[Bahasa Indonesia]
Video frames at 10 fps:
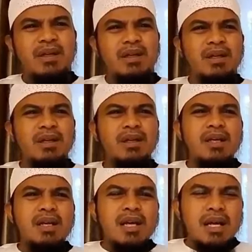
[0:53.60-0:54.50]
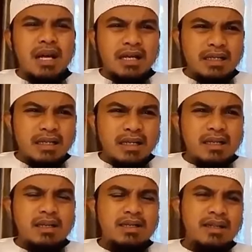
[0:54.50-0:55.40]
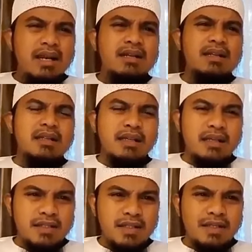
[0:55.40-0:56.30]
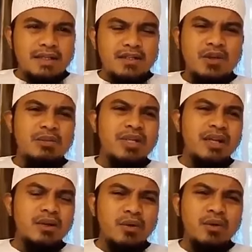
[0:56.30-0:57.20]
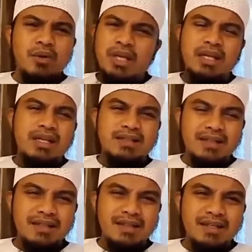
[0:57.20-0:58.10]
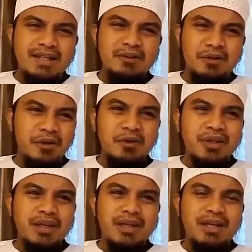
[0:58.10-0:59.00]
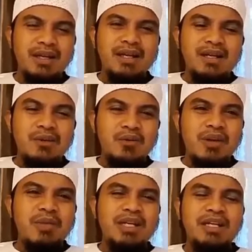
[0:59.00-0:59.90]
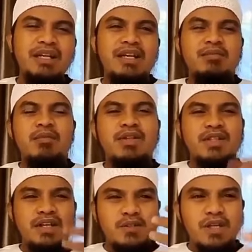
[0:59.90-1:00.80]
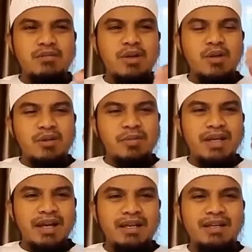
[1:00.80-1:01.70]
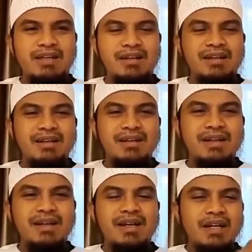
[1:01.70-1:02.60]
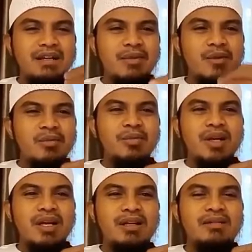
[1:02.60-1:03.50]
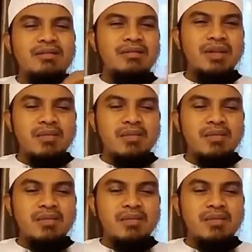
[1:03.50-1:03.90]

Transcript: Uh, anda, istri Anda terkena sihir. Suaminya rukiahlah istrinya. Lakukan rukiah. Rukiah mandiri dengan membacakan surah Al-Baqarah pada air, ya, diminumkan,